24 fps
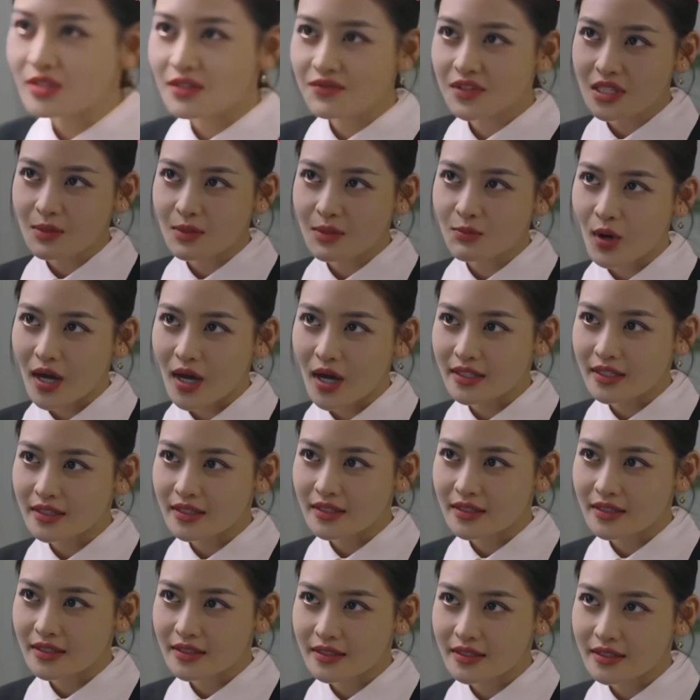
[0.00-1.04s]
phim chúng ta của
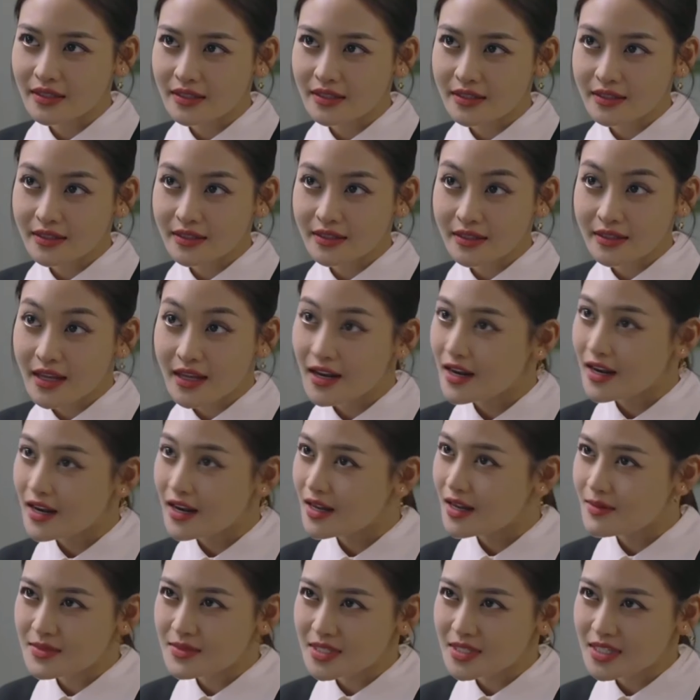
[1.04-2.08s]
8 năm sau, Thủy
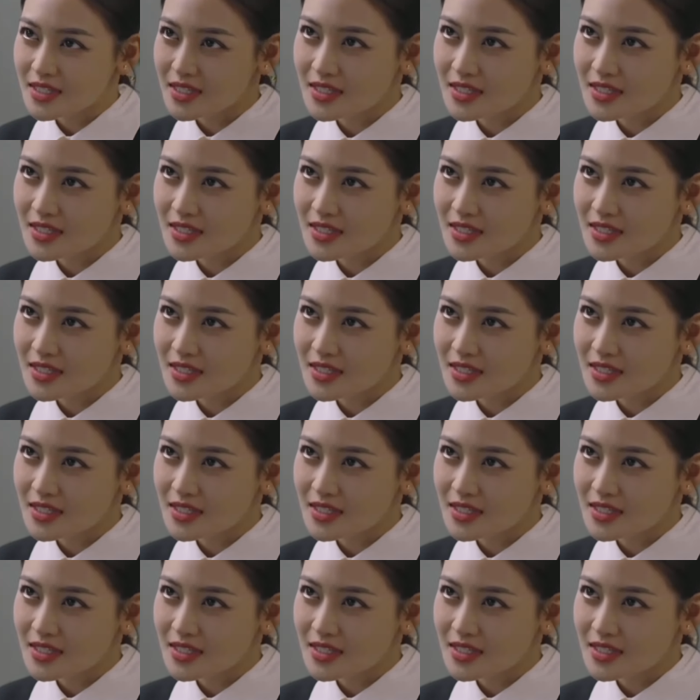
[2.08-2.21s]
Anh không